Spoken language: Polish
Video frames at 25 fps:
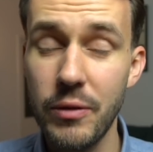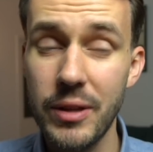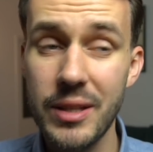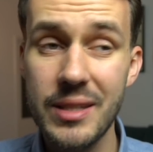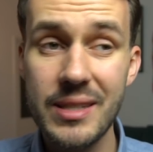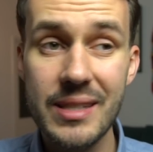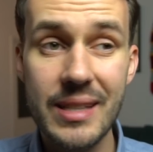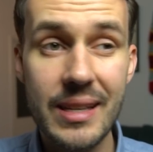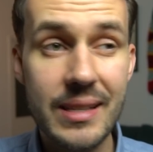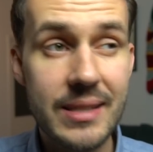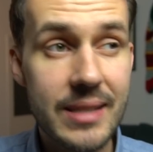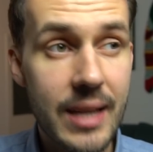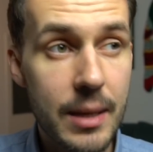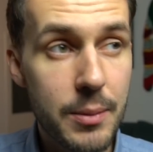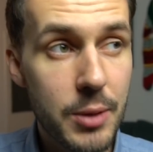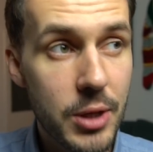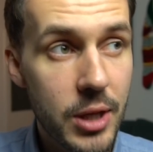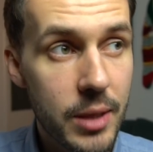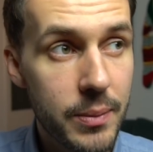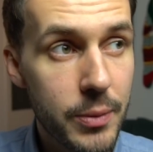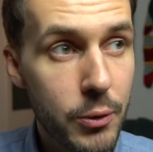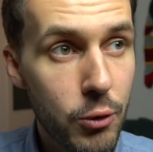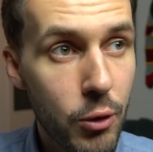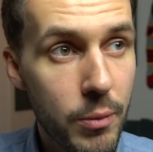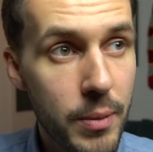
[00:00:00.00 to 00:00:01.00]
Więc z testami
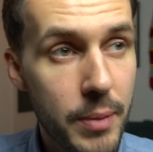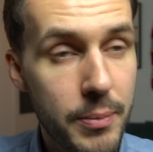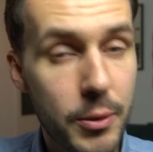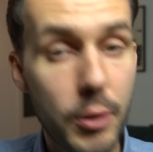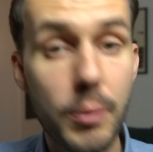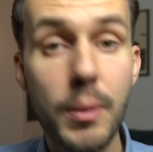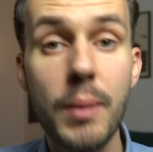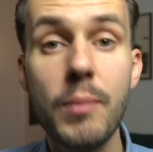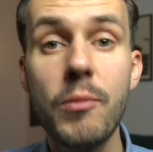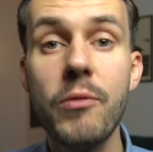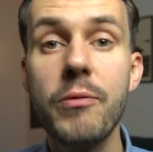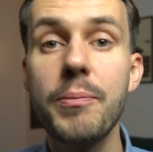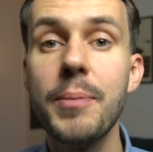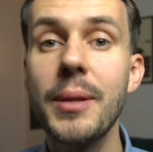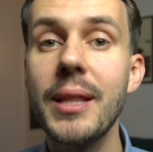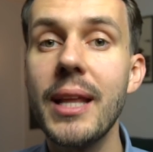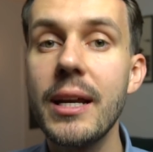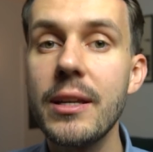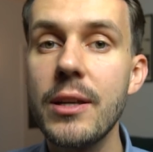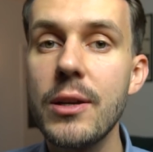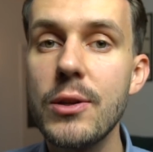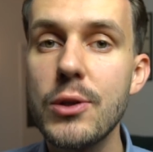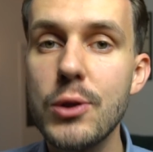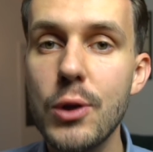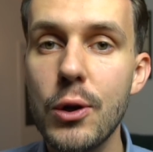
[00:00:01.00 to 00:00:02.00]
nie byłoby problemów.
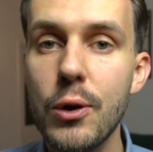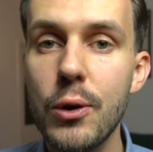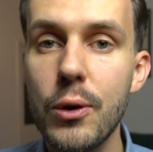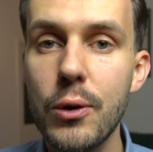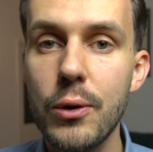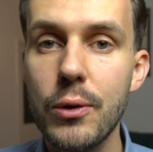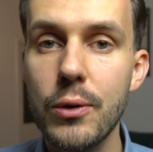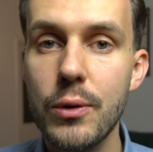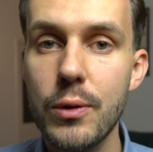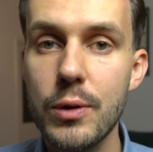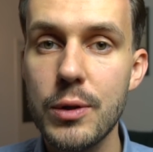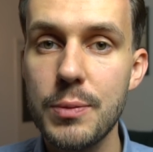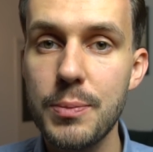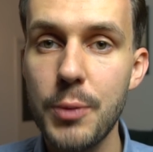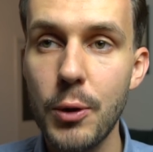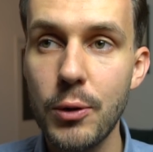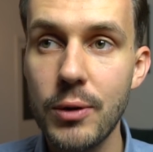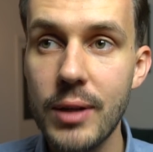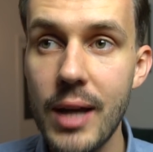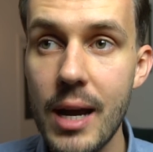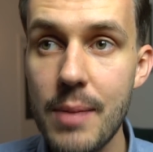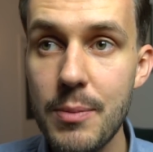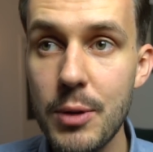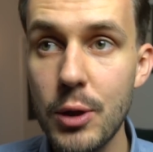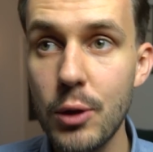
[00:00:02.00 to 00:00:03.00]
Pytanie, co z
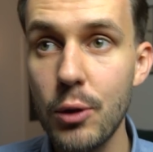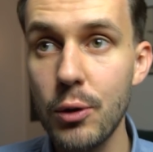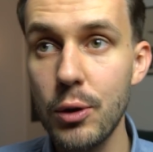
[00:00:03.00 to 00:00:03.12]
piątkami?